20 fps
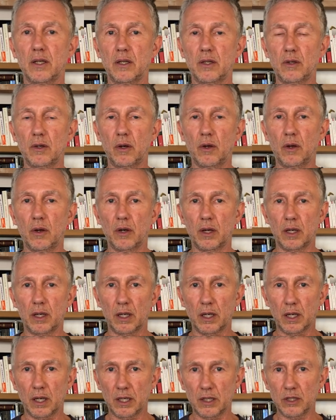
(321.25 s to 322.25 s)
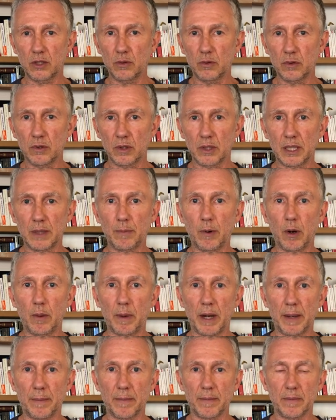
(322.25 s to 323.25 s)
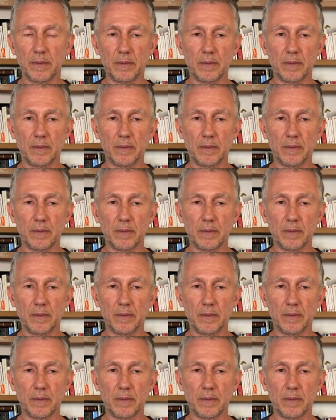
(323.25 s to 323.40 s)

de résoudre des problèmes.